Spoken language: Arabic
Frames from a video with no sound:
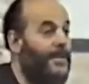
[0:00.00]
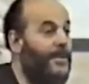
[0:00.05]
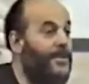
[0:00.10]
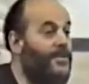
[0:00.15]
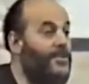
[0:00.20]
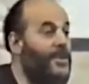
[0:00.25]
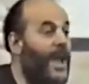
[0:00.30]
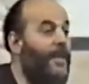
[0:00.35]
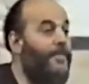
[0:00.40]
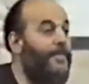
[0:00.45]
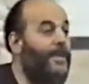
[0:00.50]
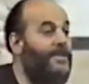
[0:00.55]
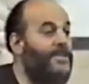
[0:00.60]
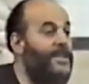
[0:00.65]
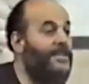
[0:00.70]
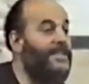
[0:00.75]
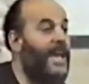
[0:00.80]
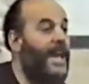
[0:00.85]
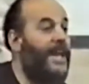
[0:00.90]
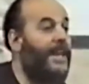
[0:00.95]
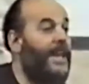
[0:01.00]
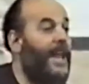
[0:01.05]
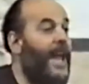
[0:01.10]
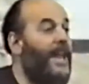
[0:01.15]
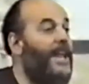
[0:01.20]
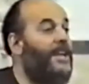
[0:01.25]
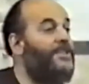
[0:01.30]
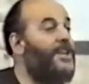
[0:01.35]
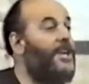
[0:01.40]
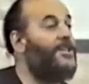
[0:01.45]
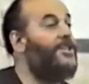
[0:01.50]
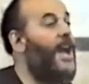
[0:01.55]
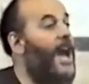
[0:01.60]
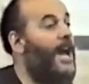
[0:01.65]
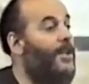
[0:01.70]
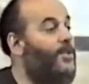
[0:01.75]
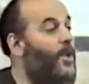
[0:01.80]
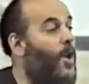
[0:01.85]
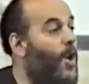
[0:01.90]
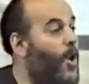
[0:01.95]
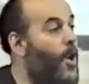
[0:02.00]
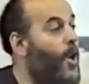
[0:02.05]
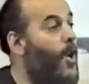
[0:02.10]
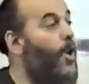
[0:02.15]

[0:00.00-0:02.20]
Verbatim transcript: الشعب الجزائري على شجاعته